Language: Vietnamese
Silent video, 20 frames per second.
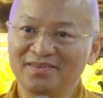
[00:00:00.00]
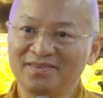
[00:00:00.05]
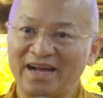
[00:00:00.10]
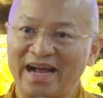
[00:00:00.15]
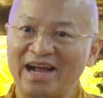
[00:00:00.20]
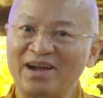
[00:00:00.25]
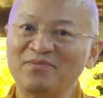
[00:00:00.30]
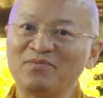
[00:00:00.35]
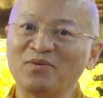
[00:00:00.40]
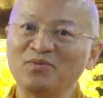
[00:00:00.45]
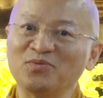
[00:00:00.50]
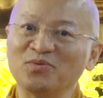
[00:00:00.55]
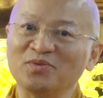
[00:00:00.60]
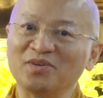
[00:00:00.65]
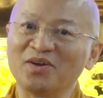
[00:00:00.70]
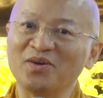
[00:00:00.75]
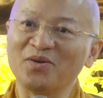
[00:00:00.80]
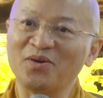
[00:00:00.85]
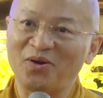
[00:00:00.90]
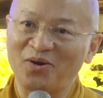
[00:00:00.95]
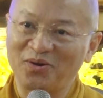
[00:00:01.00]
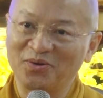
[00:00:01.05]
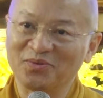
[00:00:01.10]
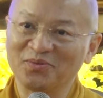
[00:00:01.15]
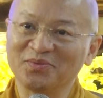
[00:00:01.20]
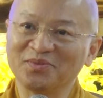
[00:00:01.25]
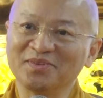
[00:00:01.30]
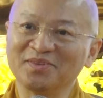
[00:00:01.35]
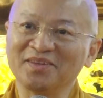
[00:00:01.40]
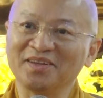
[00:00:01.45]
ai vô chùa giác
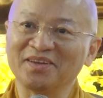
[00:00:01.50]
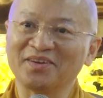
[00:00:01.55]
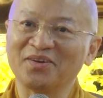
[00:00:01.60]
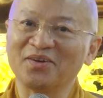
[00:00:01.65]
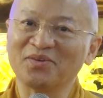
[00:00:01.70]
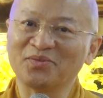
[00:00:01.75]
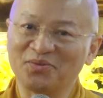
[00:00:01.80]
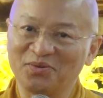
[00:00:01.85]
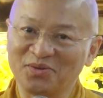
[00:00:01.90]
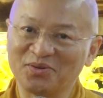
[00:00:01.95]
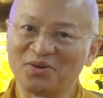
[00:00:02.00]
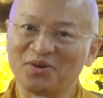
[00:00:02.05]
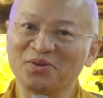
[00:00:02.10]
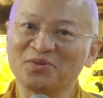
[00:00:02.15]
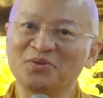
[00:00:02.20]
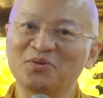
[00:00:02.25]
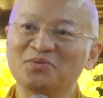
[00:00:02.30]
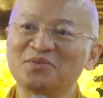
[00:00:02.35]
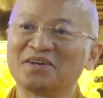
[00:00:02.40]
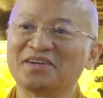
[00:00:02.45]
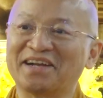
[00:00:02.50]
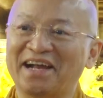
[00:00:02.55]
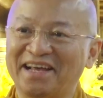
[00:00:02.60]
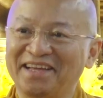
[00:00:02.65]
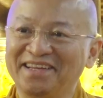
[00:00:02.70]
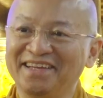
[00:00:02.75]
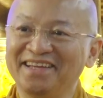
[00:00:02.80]
ngộ thì có rủi ro vô chợ rẫy